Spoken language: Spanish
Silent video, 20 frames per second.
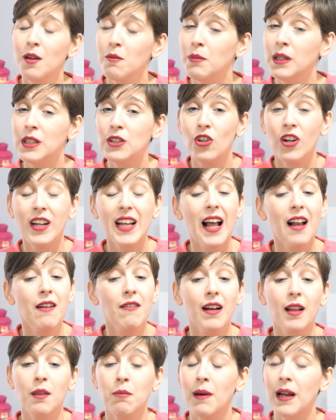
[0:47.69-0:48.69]
Victoria
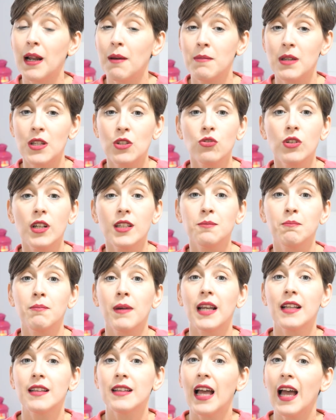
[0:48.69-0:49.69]
Álvarez para mí es una
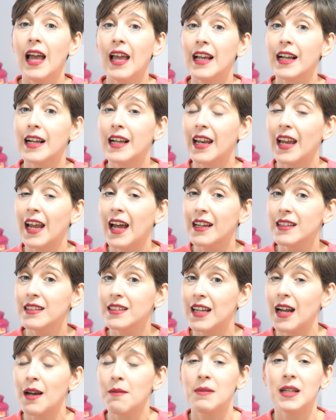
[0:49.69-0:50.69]
experta en crear
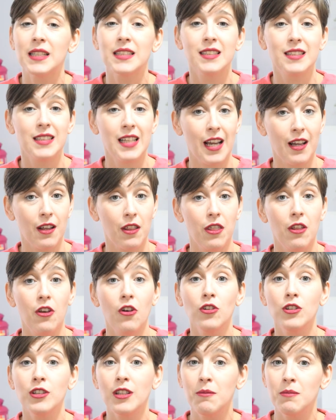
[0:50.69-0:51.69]
tramas de
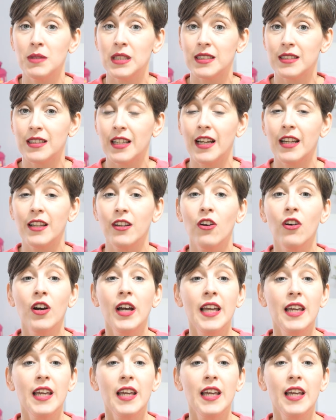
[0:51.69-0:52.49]
acción, de misterio,